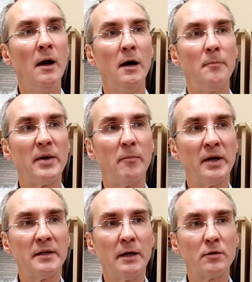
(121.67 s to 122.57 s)
а,
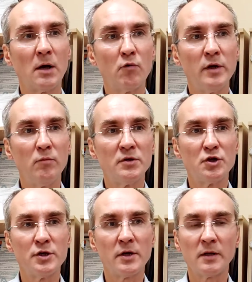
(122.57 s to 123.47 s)
приобретают какое-нибудь
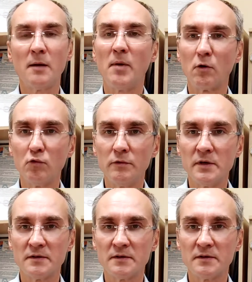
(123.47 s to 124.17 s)
инженерное оборудование,